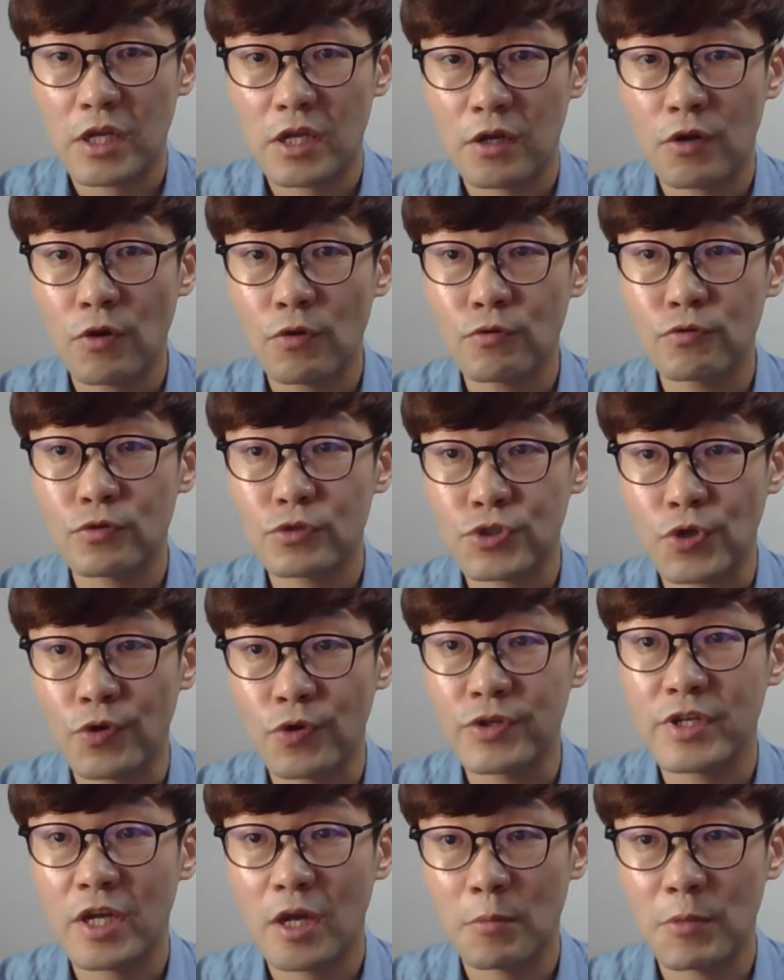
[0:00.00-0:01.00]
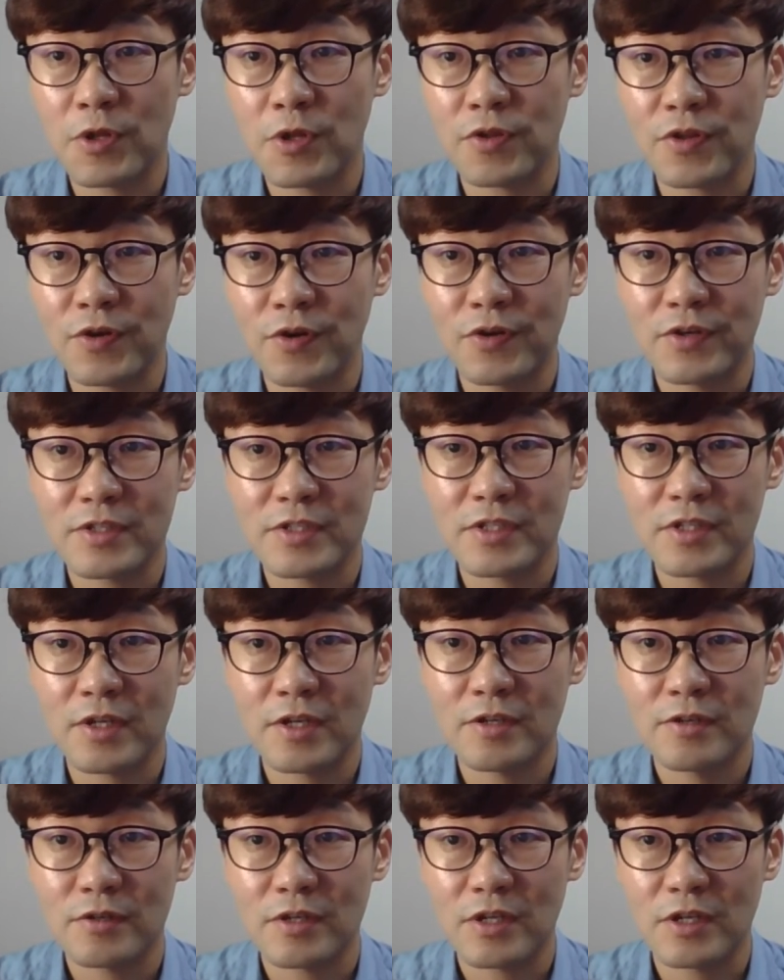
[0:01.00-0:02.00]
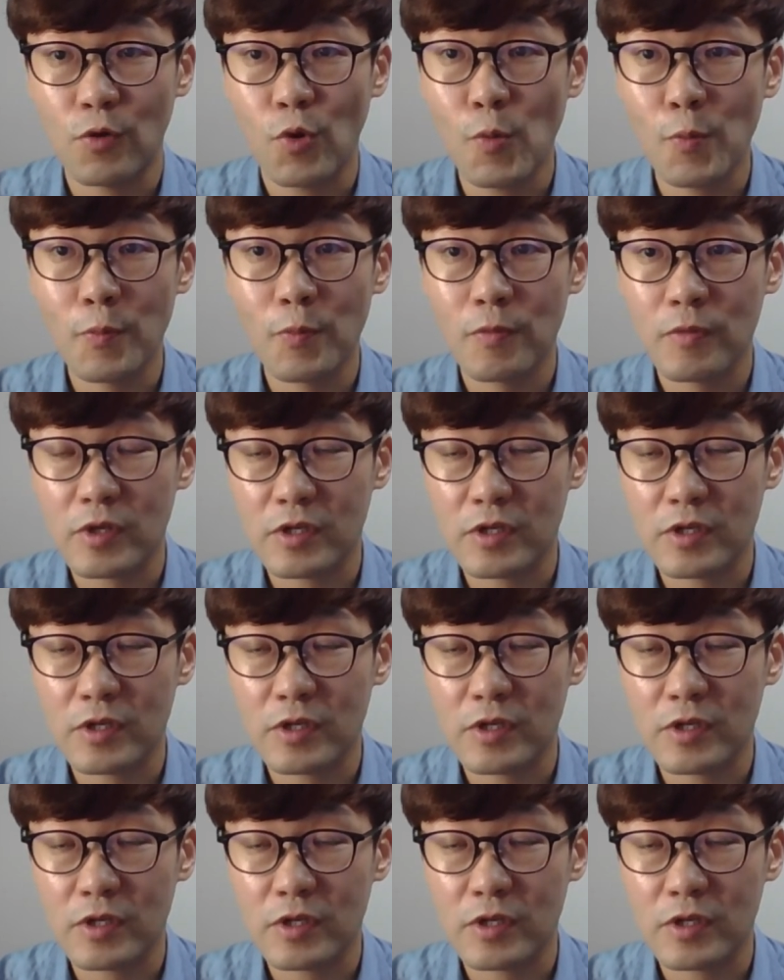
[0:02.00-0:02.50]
거꾸로 정리하면서 이제 홈,